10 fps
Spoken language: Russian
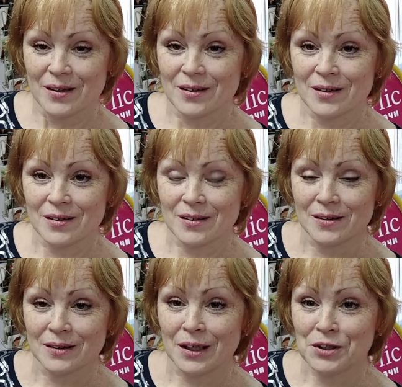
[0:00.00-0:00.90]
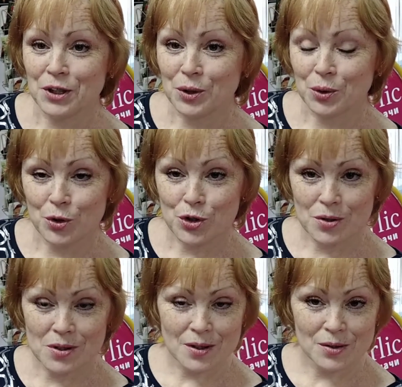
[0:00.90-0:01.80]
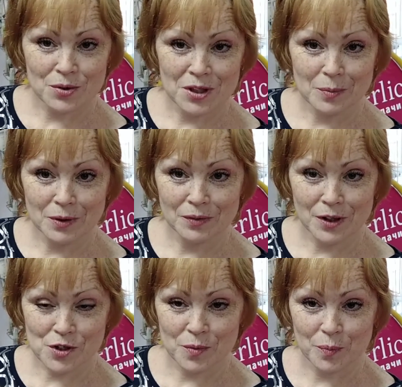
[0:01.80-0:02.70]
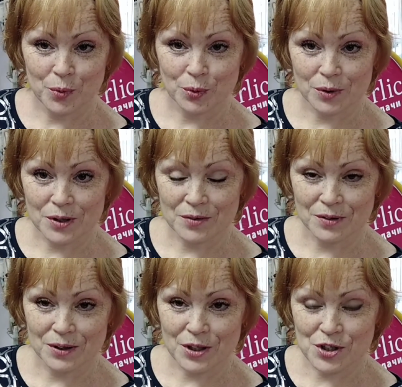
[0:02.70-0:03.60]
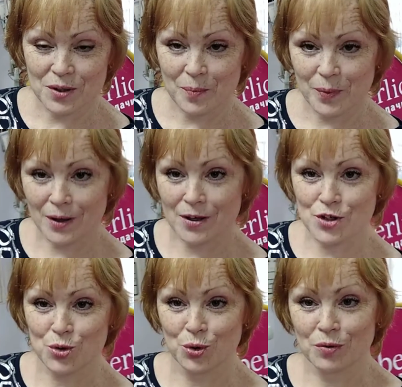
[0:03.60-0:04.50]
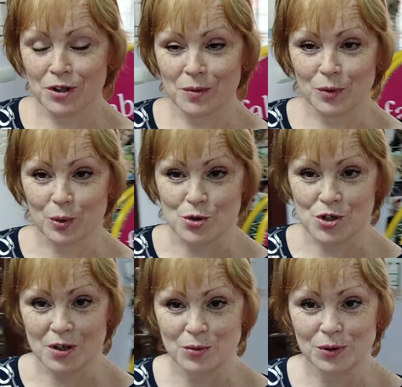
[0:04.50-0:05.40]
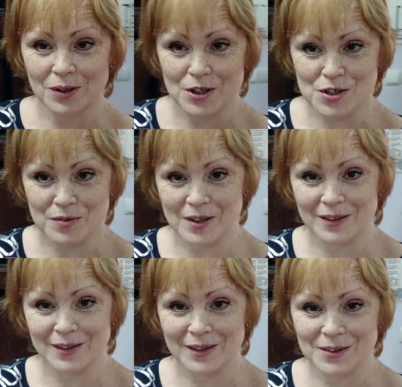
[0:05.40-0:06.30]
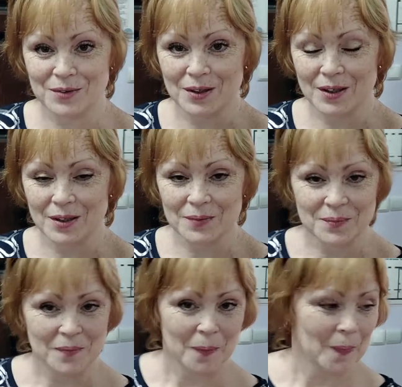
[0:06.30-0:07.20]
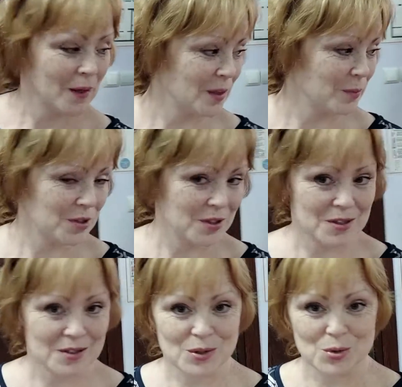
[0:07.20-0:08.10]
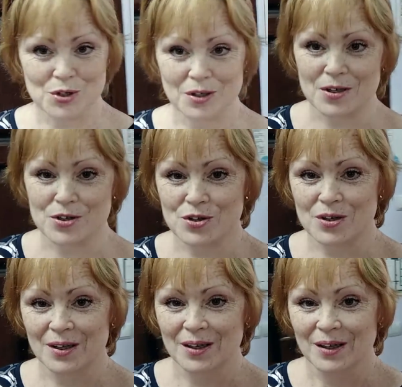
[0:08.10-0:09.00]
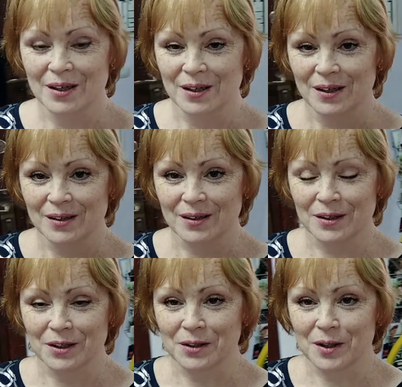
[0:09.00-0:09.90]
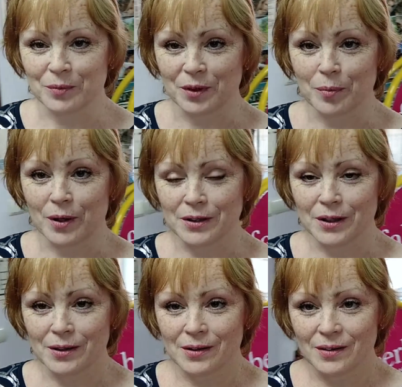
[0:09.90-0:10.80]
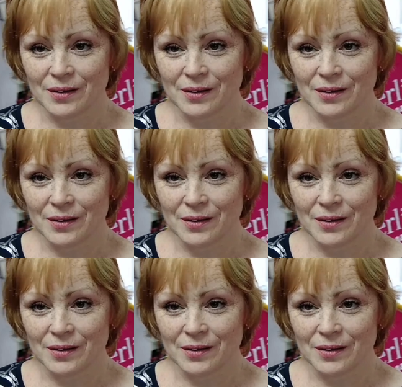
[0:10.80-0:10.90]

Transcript: А, для тех, кто еще ни разу не был в нашем пункте выдачи, покажу его немножко. Вот наша входная дверь. Это мы занесли уже наш а, рекламный баннер.